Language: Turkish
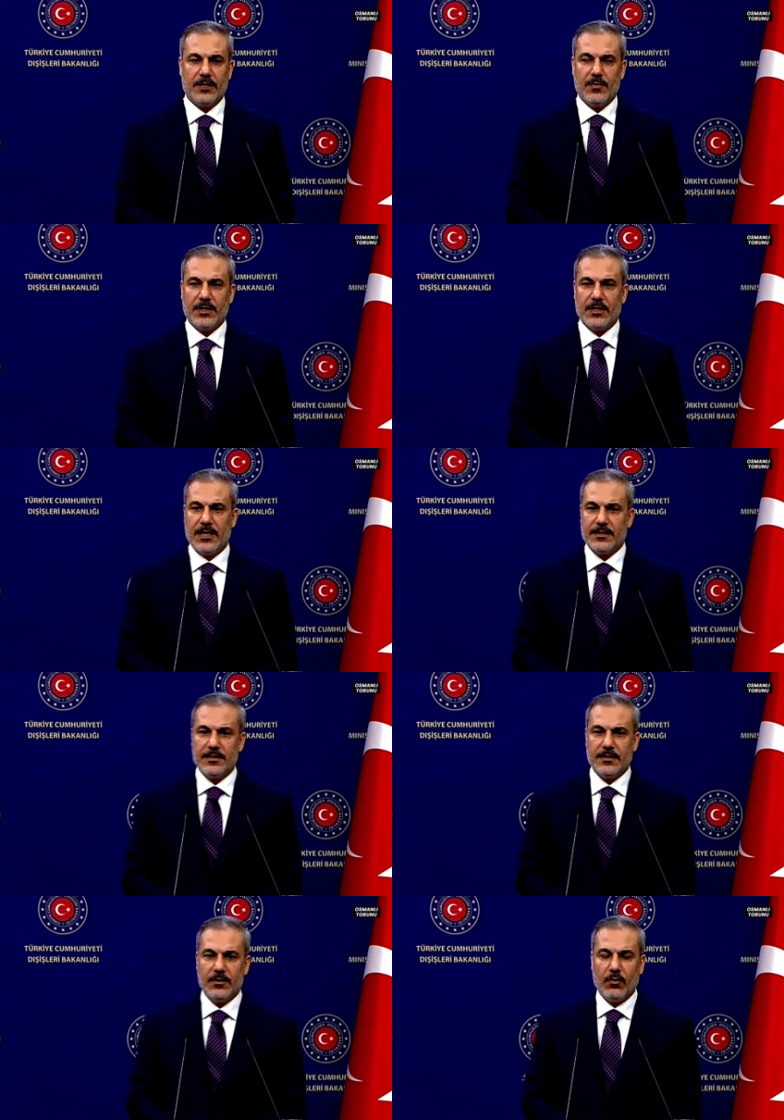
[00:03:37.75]
miktarı
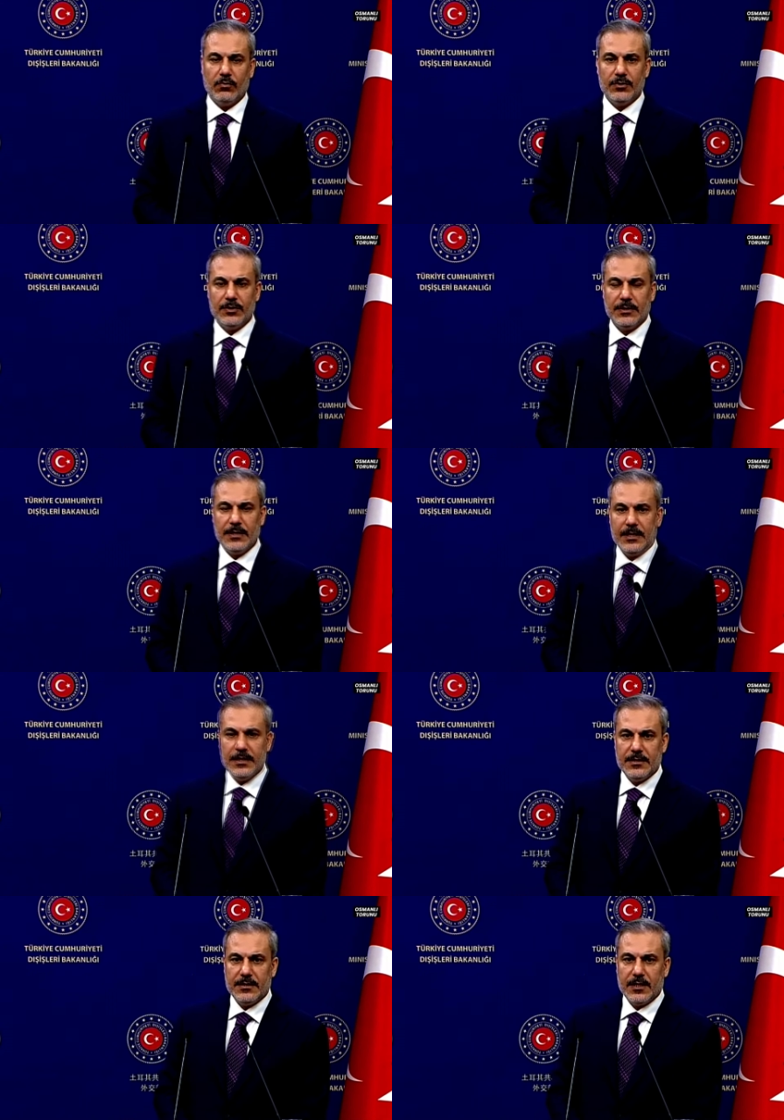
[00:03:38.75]
sınırlı olduğu için
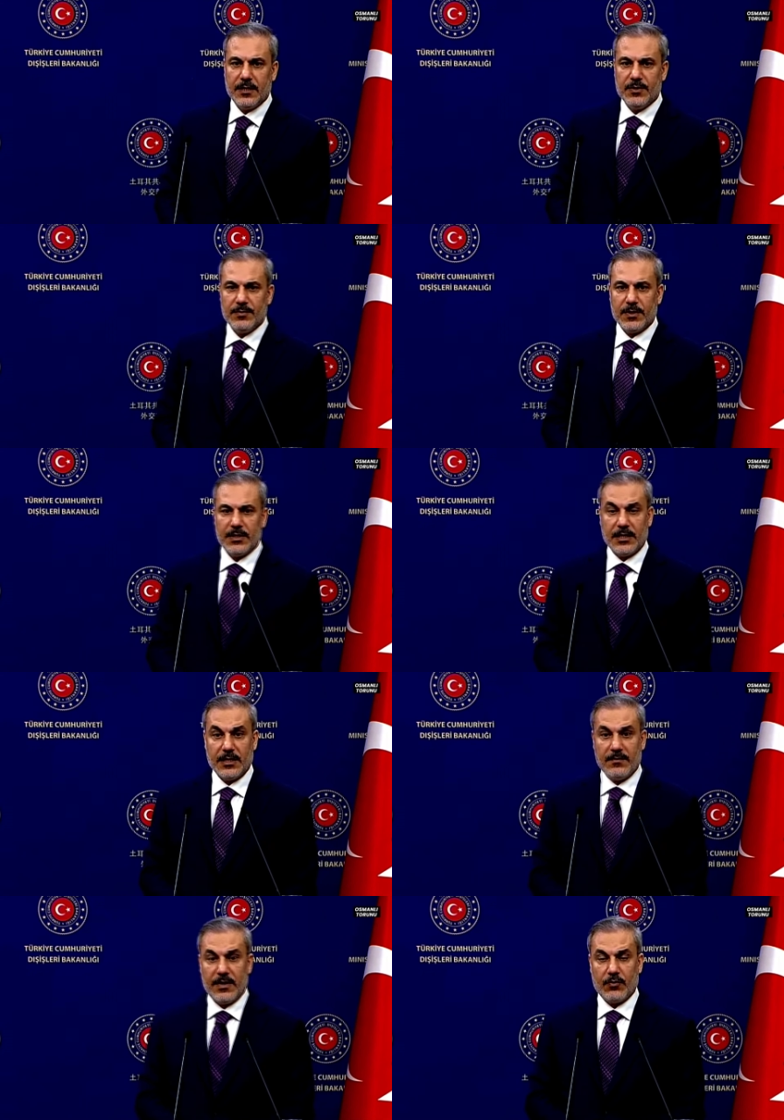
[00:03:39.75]
istediğimiz
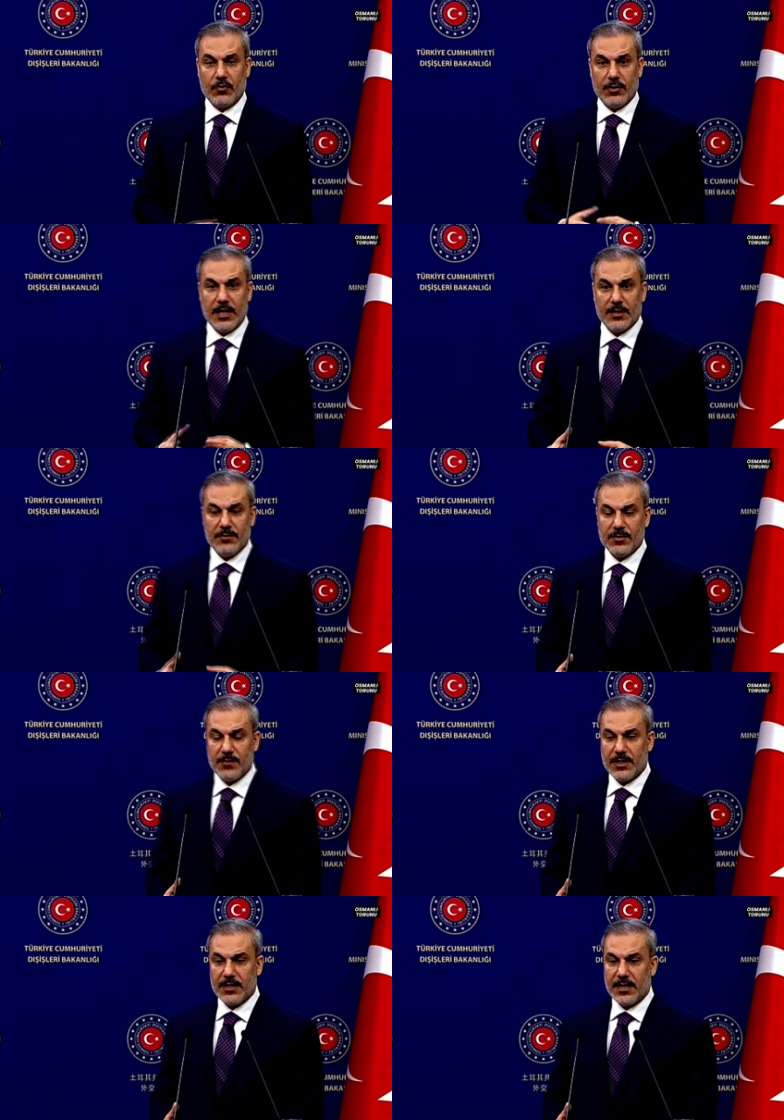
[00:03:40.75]
miktarda veya gönderdiğimiz
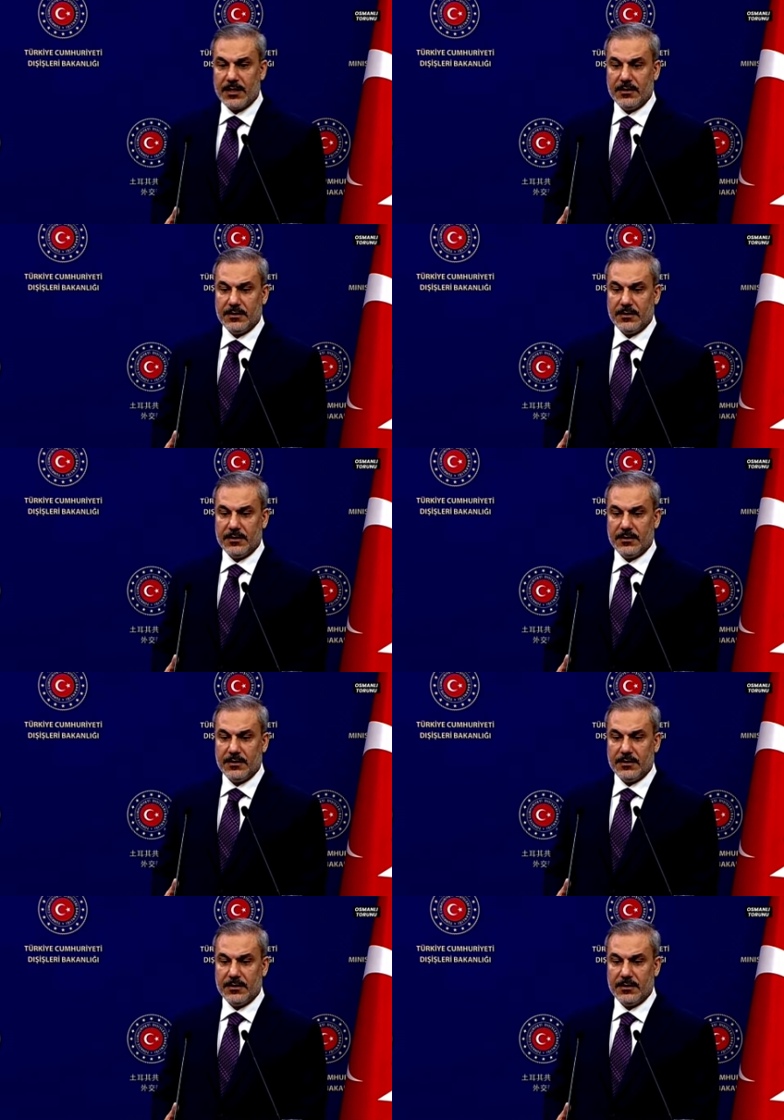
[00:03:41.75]
miktara